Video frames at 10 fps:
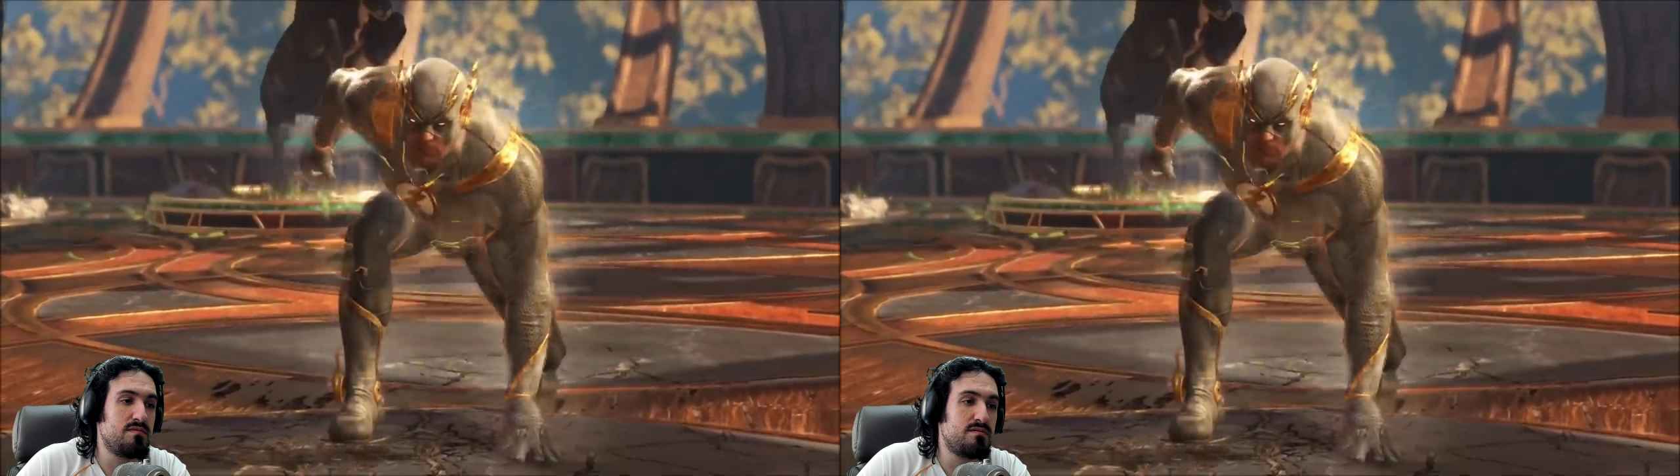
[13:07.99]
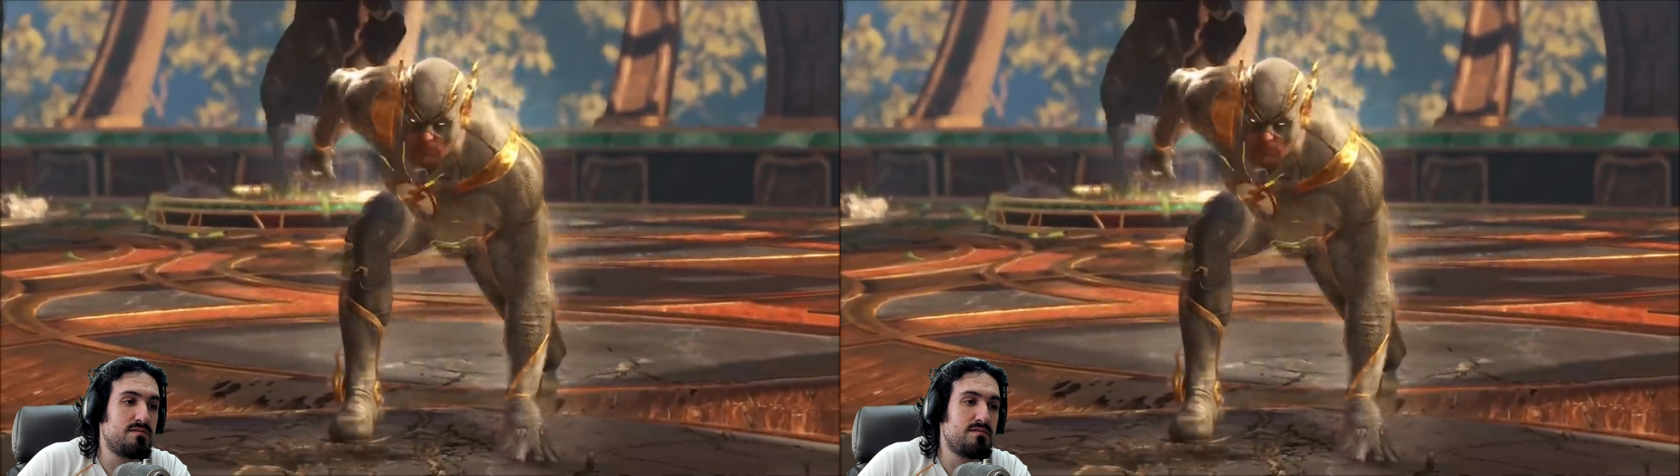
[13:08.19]

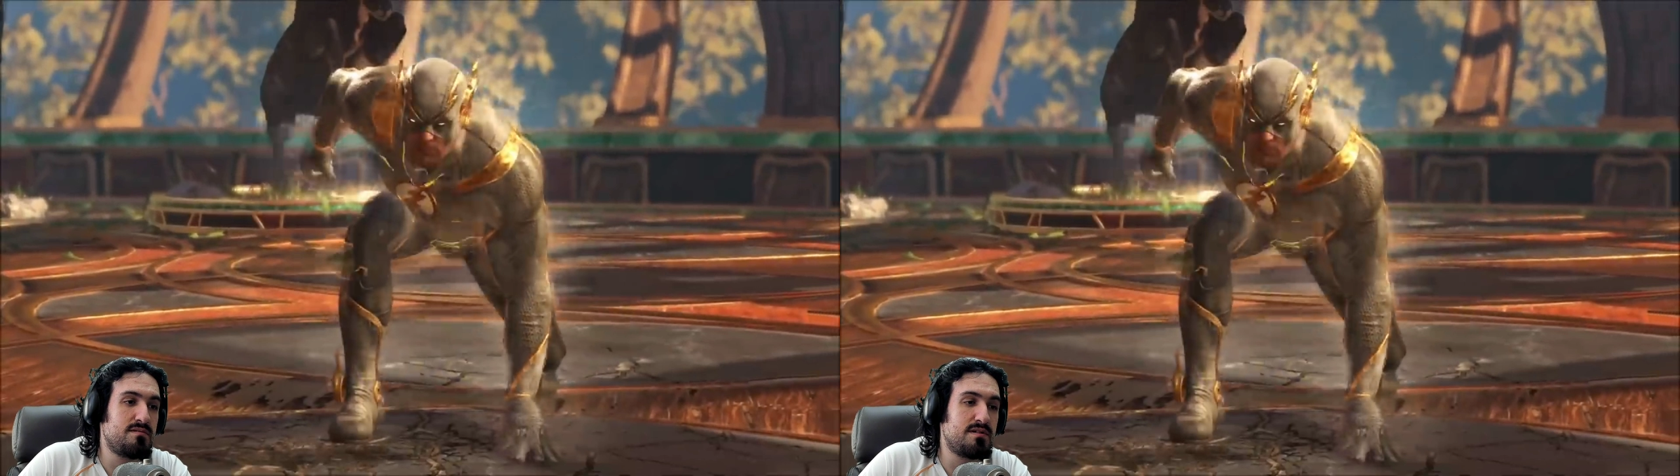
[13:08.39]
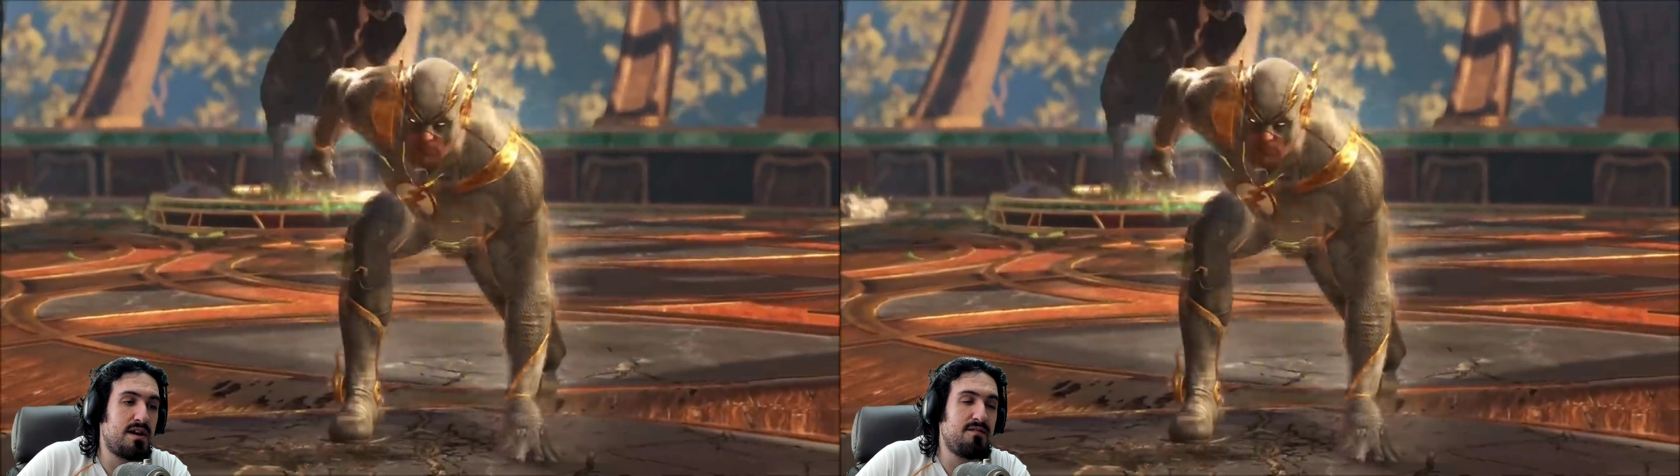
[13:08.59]
э,
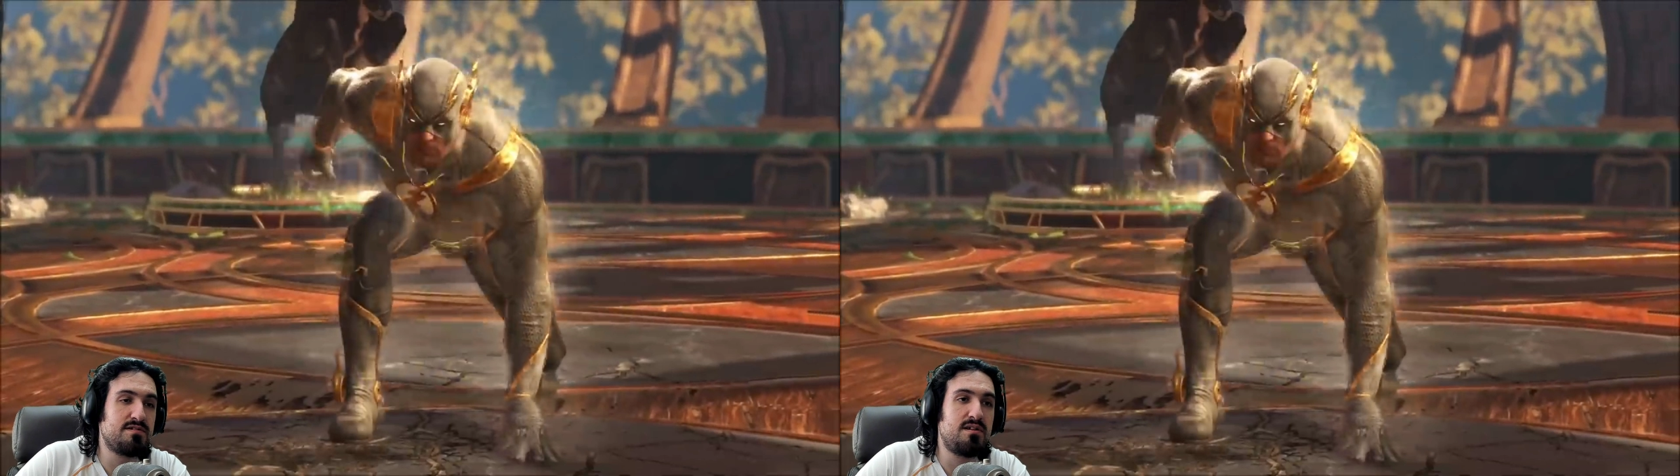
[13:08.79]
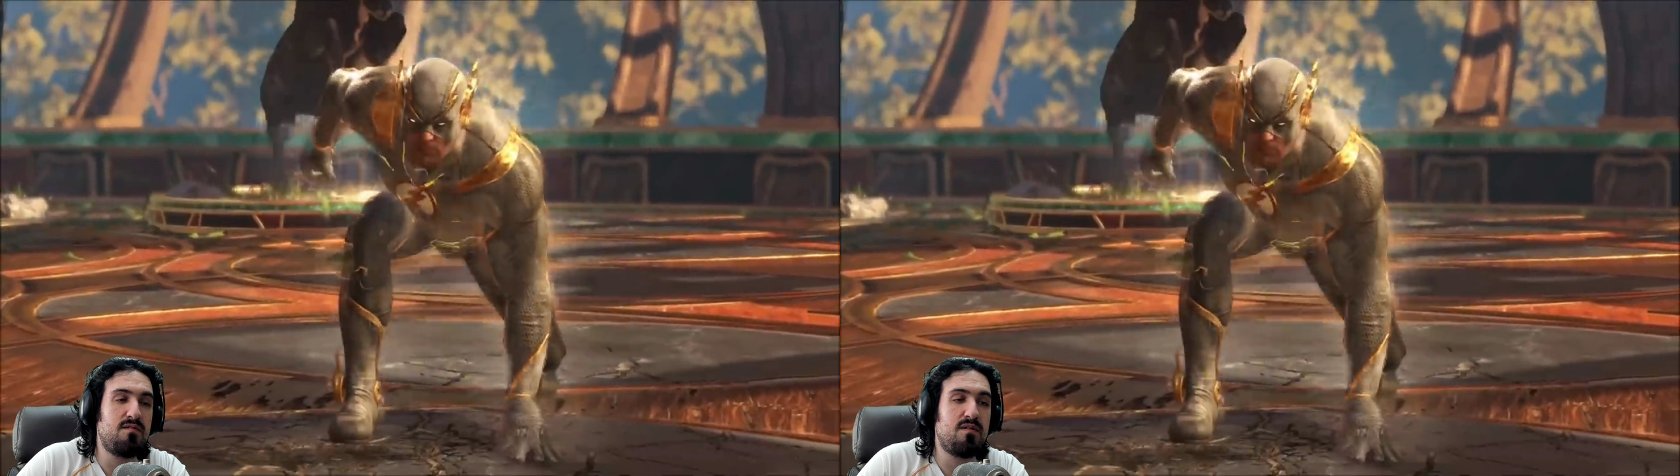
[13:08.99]

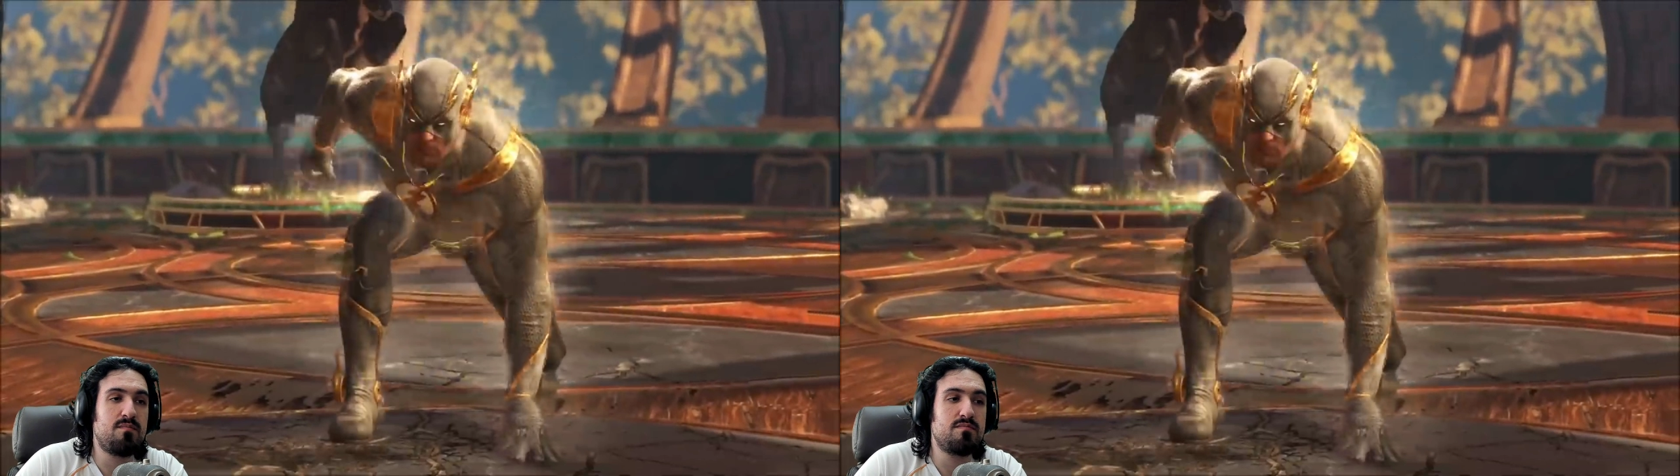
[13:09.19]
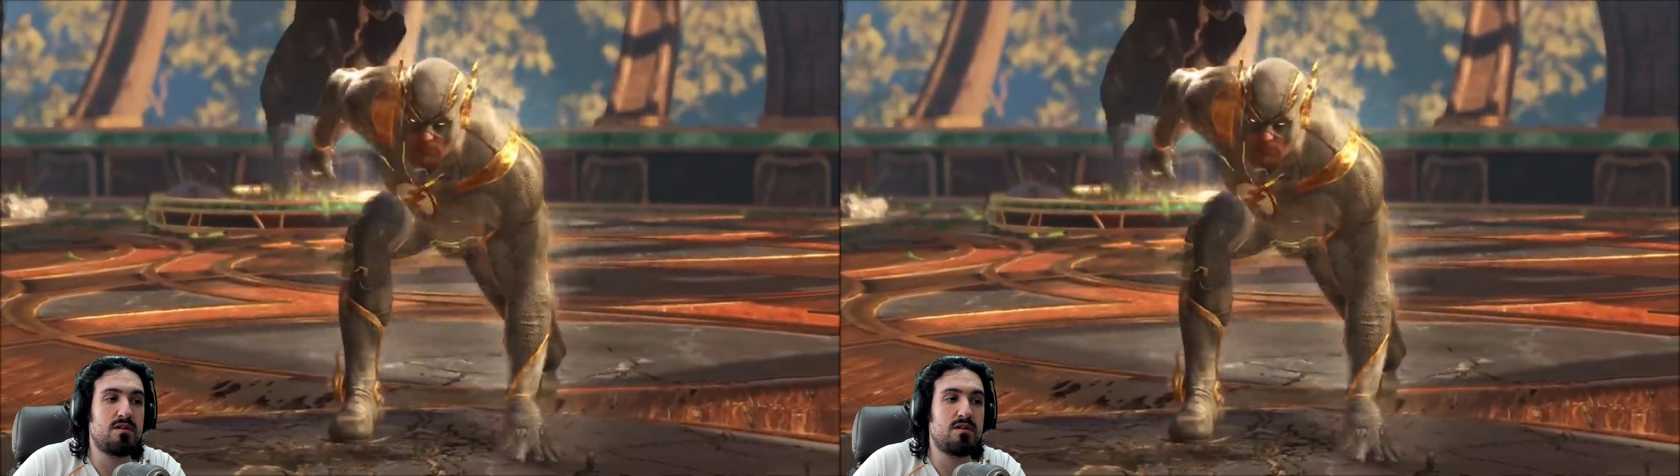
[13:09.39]
нравится ли вам